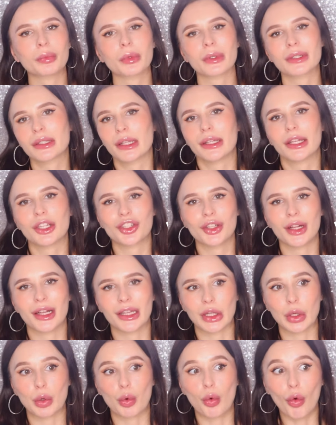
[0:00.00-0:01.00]
просто не
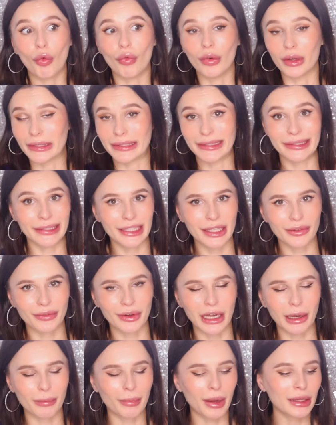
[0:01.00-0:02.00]
ждал такого
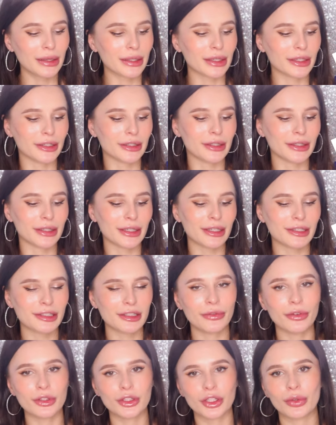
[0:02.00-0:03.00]
сильного аромата, и
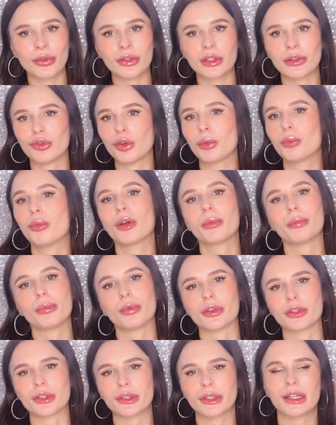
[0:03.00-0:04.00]
если вы зайдете в любой
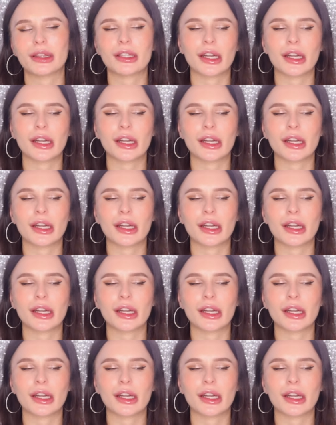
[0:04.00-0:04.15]
пост на